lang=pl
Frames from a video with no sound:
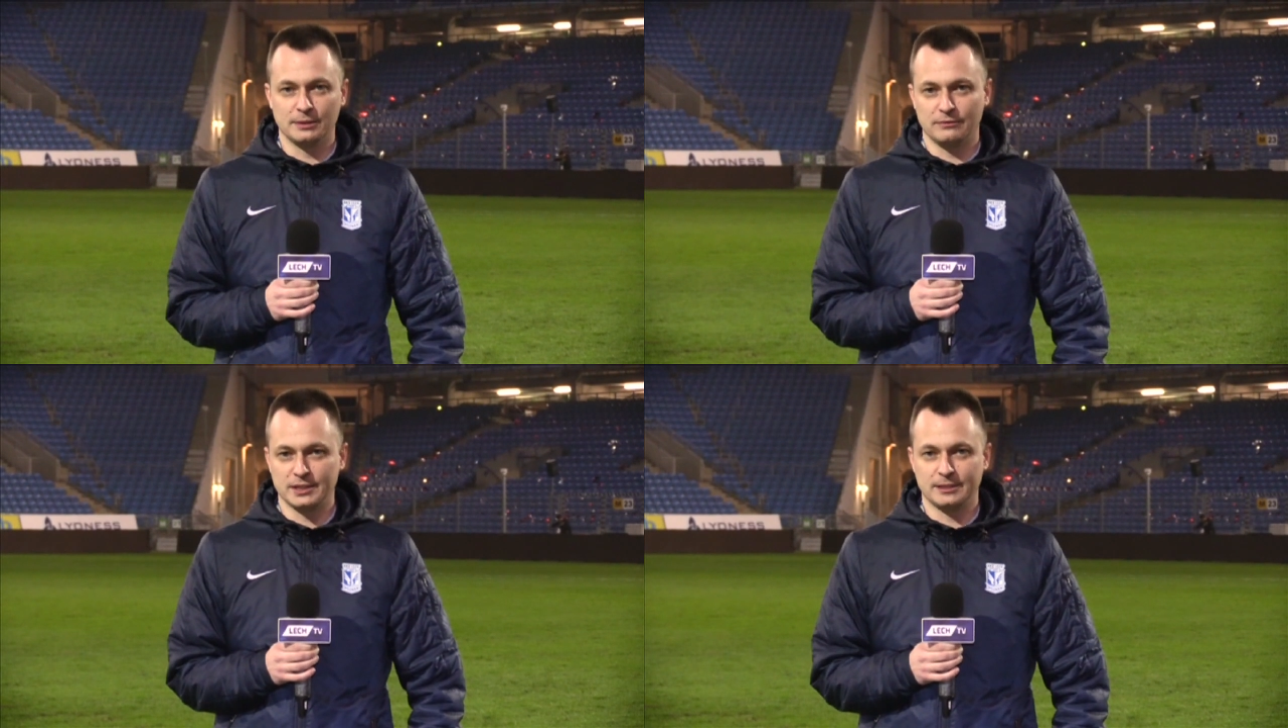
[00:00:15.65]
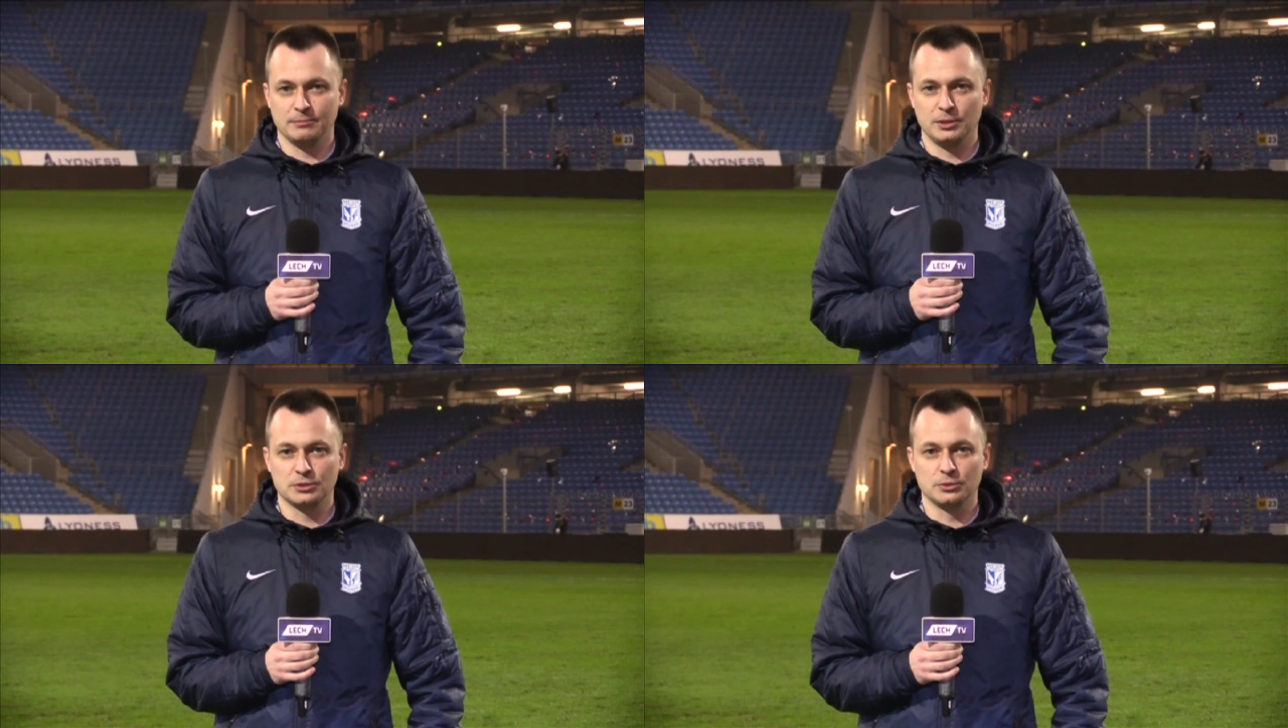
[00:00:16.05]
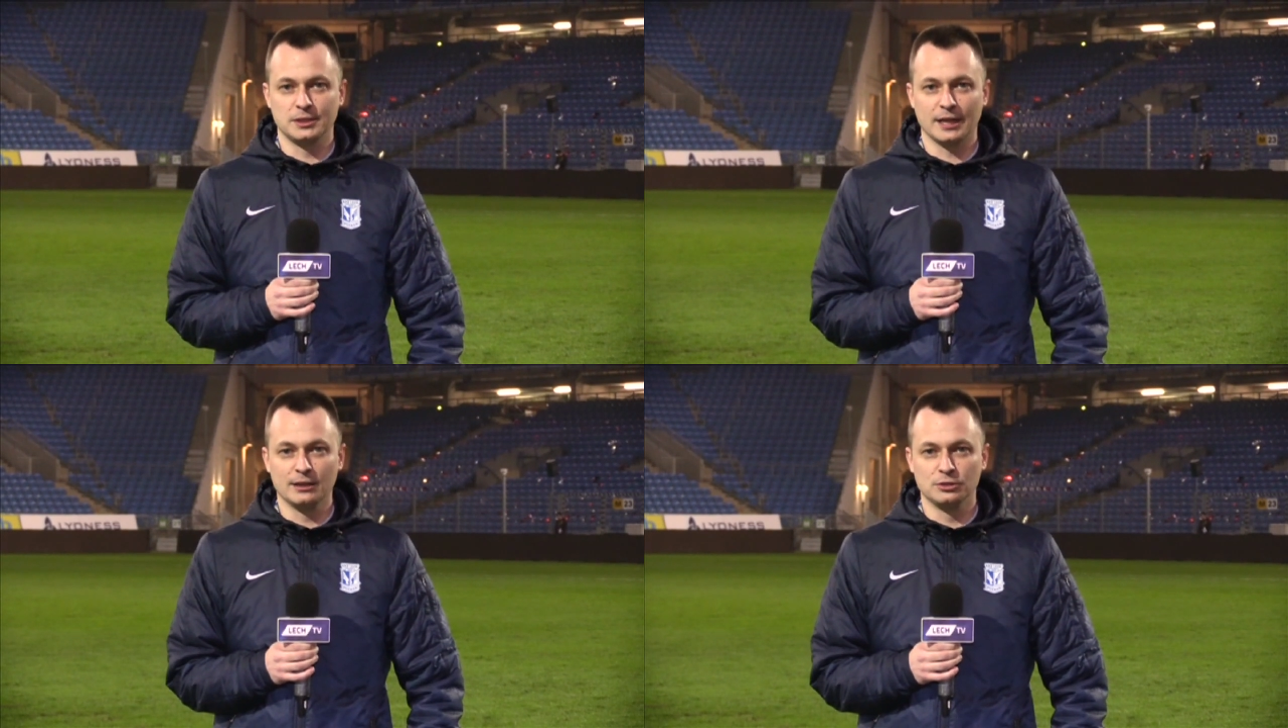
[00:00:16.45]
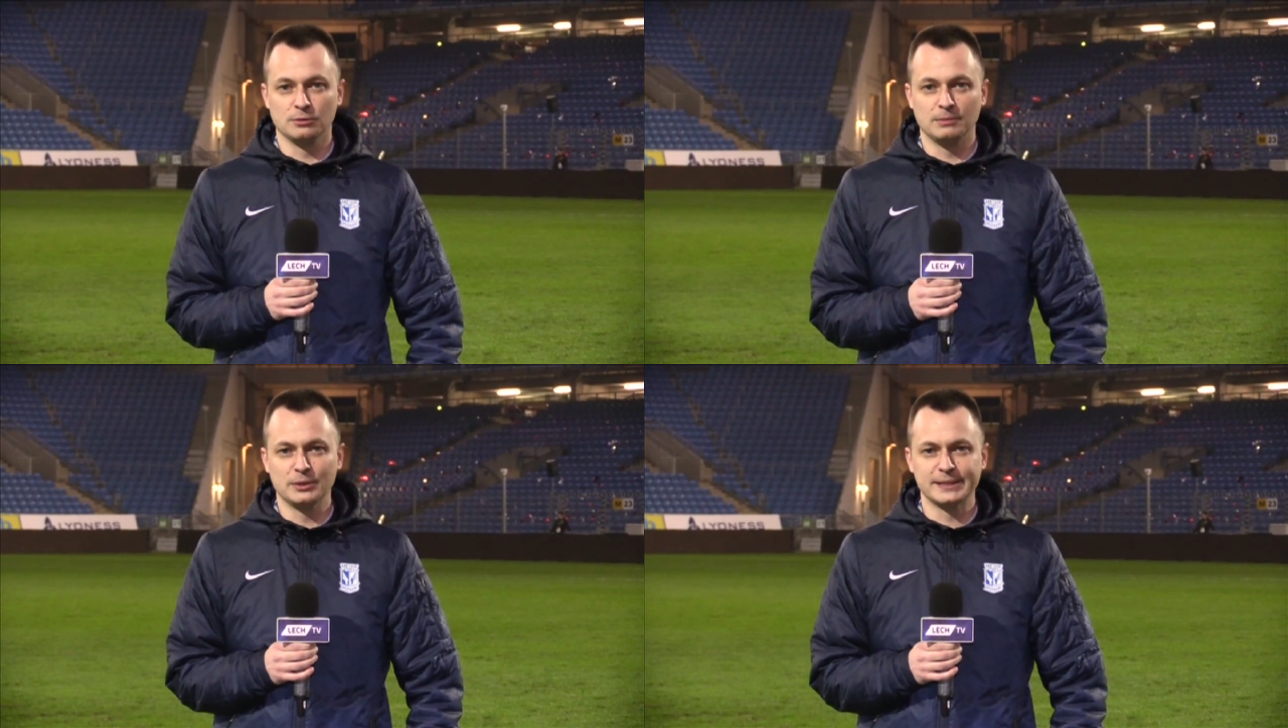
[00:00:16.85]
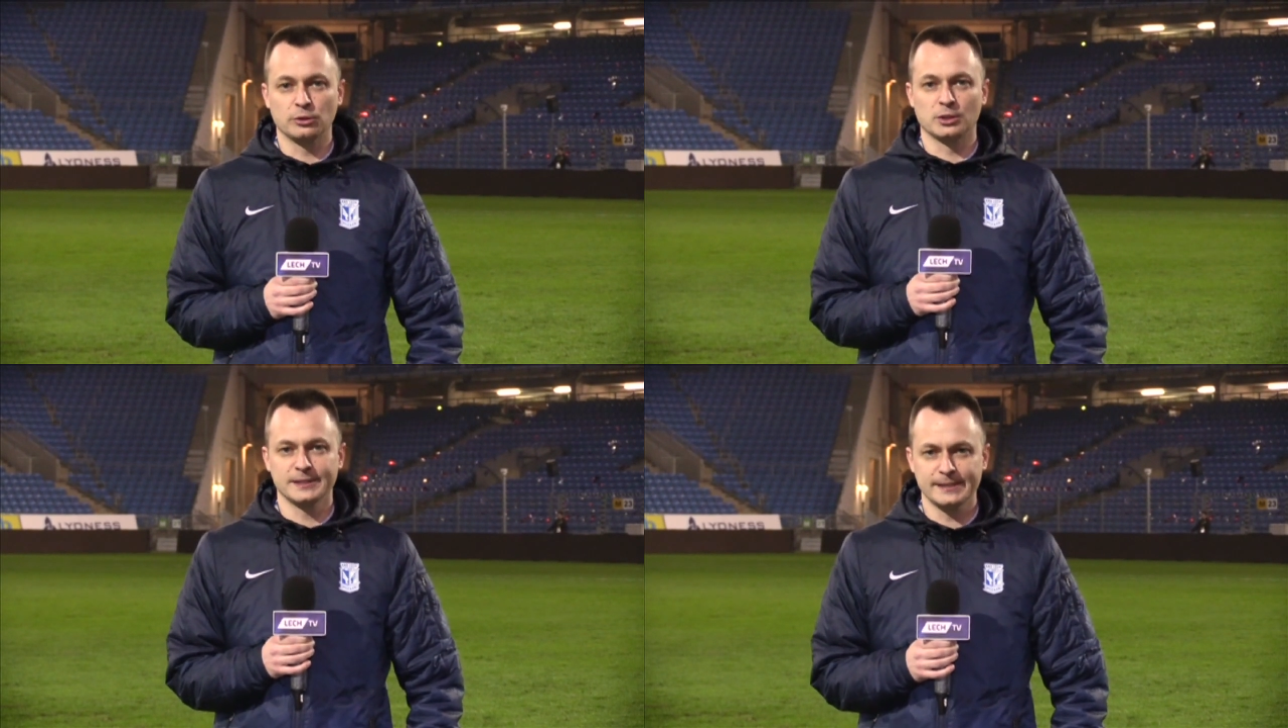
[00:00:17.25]
na własnym boisku z Jagiellonią
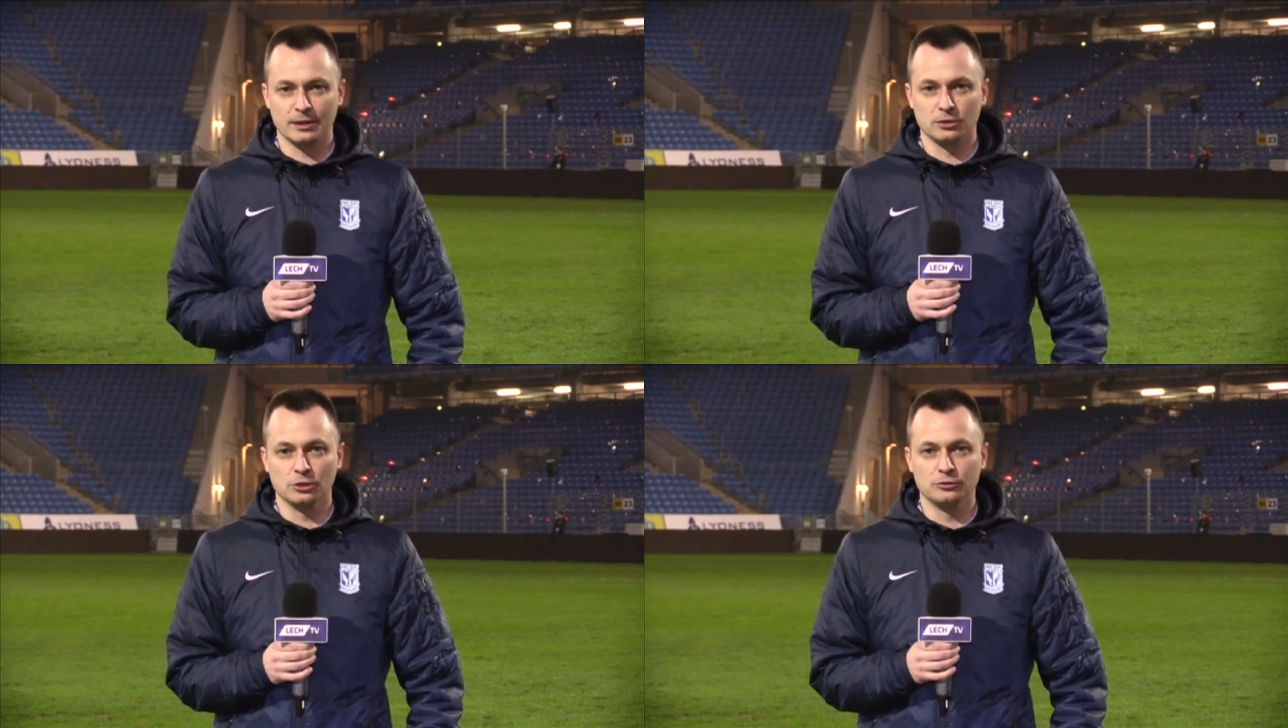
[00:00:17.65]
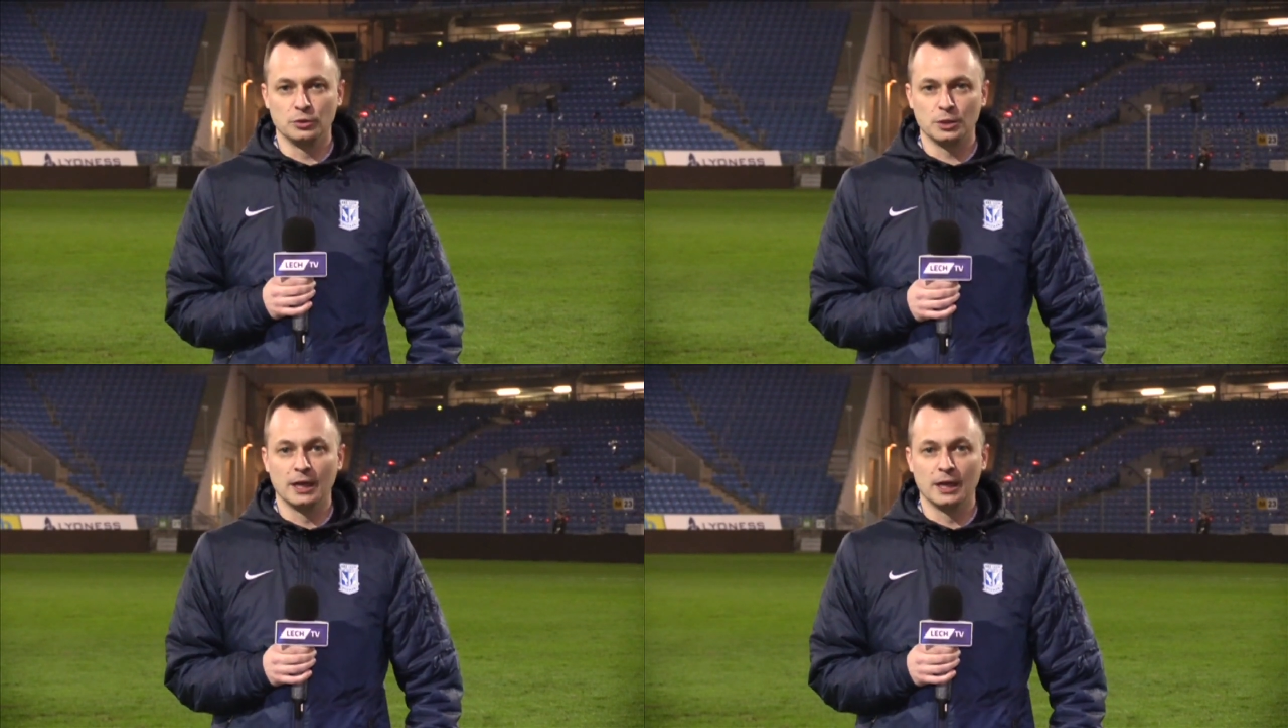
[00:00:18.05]
Białystok 0 do 2.